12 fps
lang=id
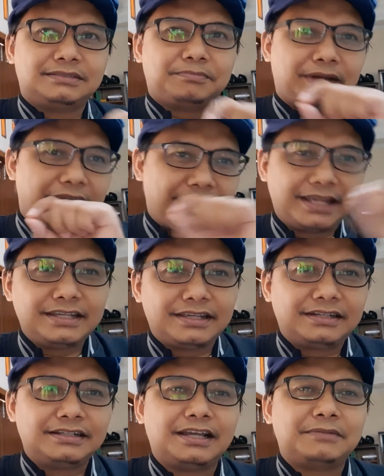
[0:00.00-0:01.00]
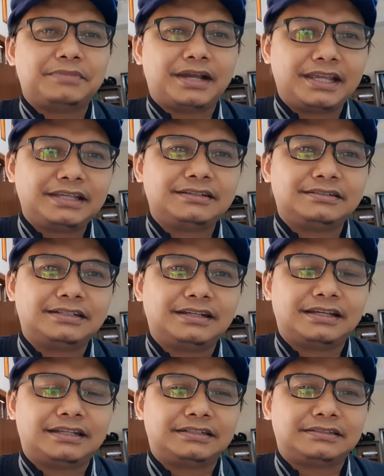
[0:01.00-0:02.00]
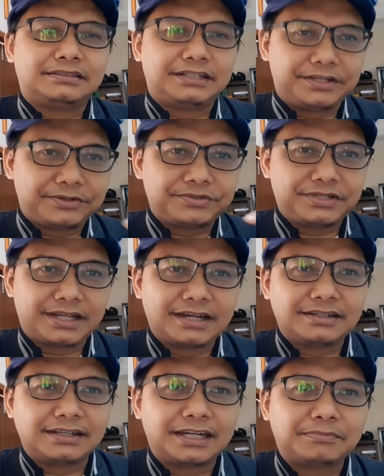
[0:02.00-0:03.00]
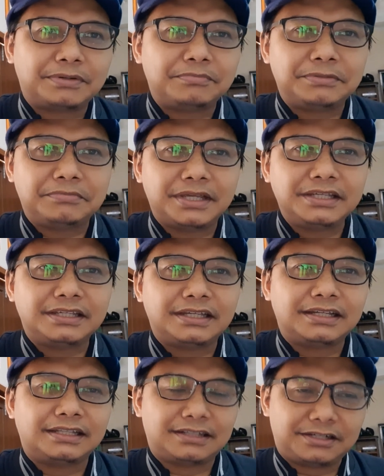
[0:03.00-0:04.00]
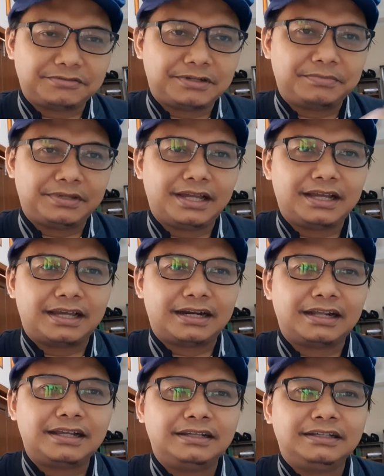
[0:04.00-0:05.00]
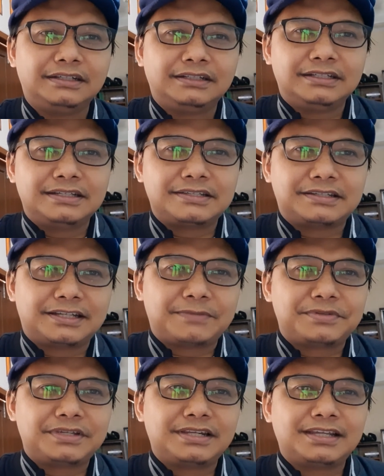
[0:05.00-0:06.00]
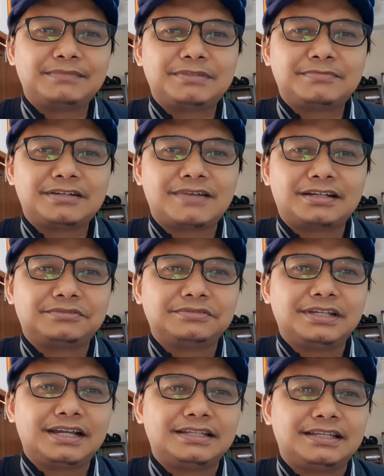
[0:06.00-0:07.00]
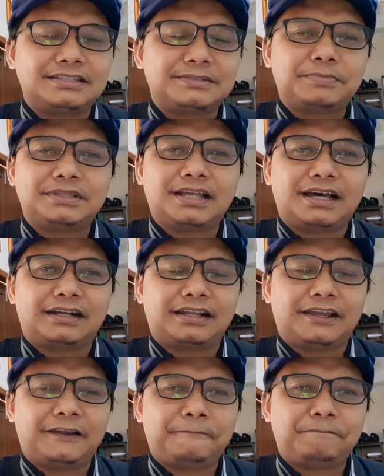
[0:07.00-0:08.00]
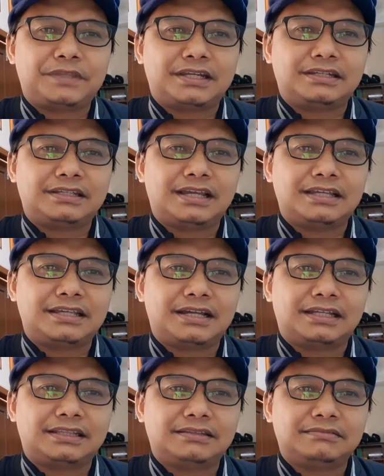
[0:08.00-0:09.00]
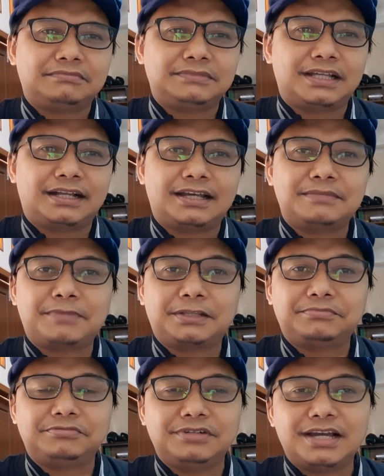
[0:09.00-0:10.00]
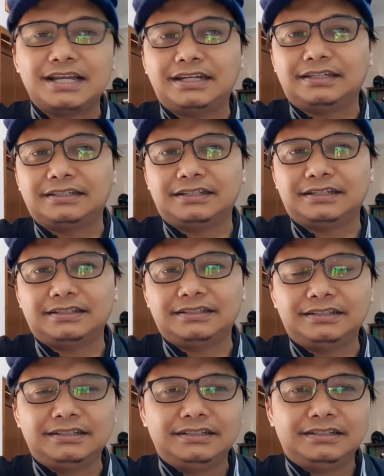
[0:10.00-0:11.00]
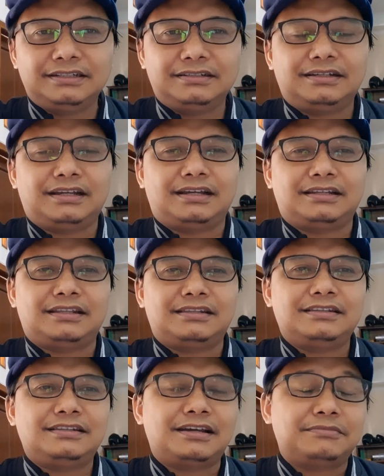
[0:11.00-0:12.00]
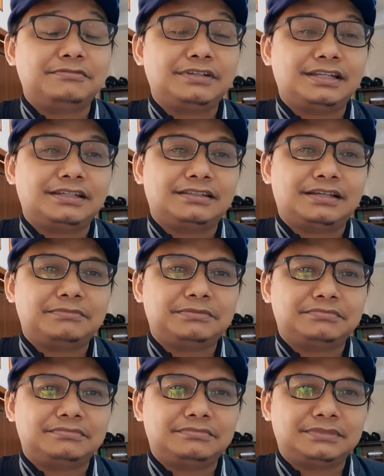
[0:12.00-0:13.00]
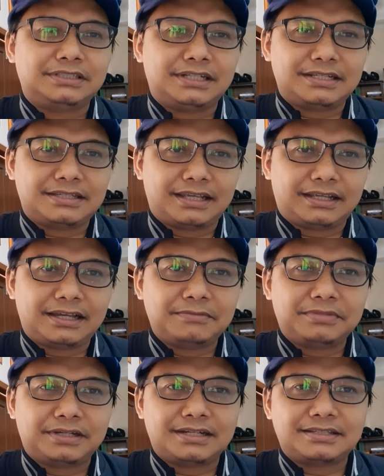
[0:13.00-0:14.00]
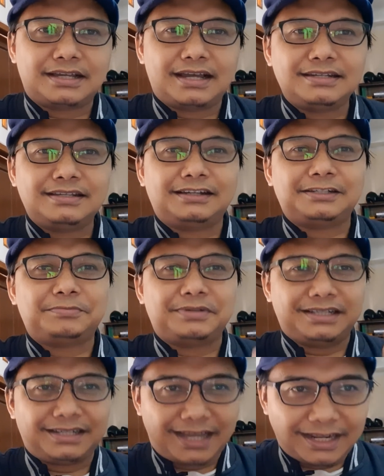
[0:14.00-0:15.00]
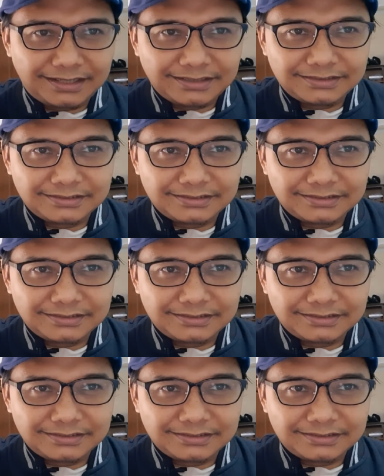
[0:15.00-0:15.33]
planning ya dengan baik dengan didiskusikan dengan pembimbing ya antar dua pihak karena skripsi ini kan memang waktunya hanya sebentar ya. Jadi hanya misalkan empat bulan ya Nah, jadi tidak mungkin kita menyelesaikan pekerjaan yang diberikan